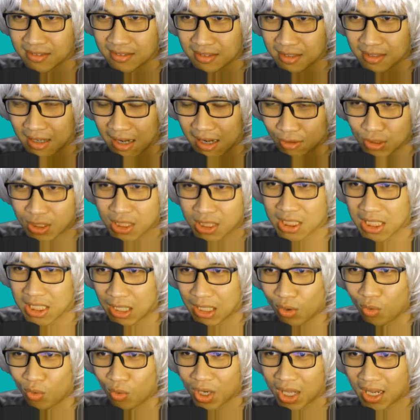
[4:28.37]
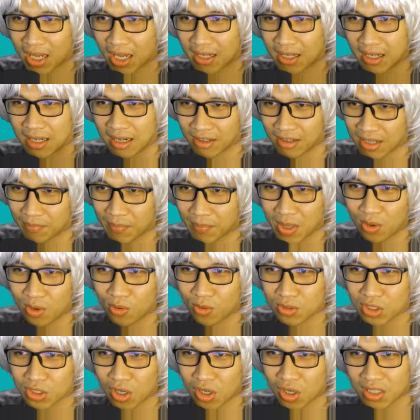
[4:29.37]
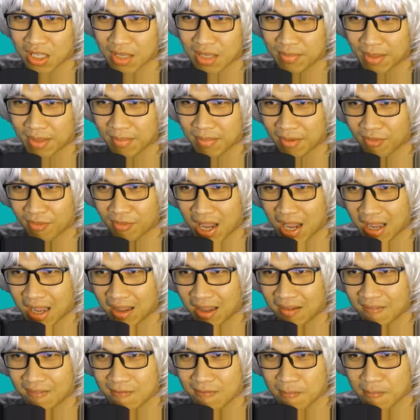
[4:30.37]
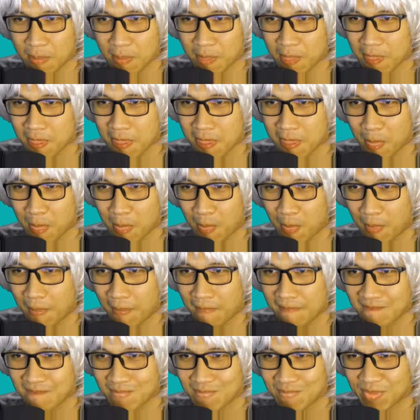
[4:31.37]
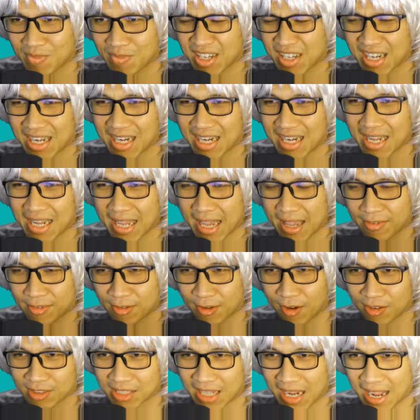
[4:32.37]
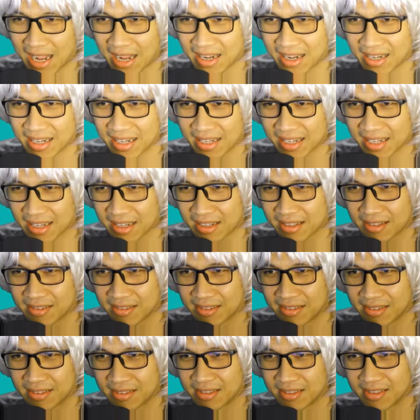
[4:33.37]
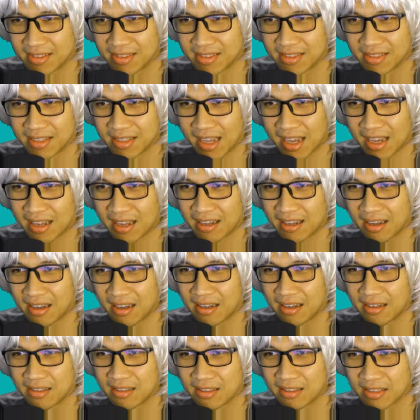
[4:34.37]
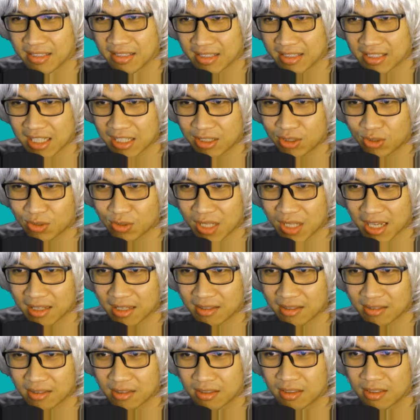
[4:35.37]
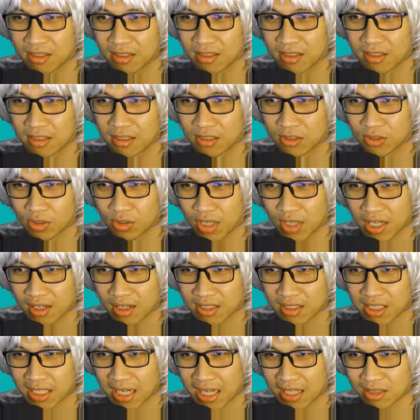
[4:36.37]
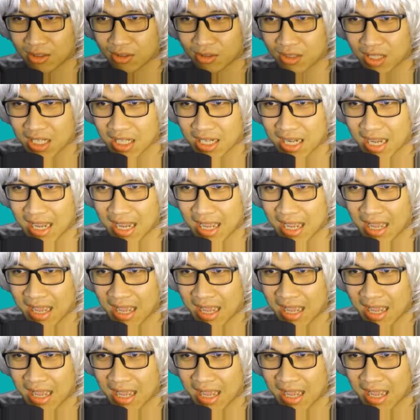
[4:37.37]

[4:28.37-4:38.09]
เราถึงจะลงนะ เราอย่าไปลงช่องที่มันแบบว่า ชนะได้แค่2ทางอะไรเงี้ยนะ อย่างเช่นตรงเนี้ยตัวนี้ก็ชนะตรงนี้ได้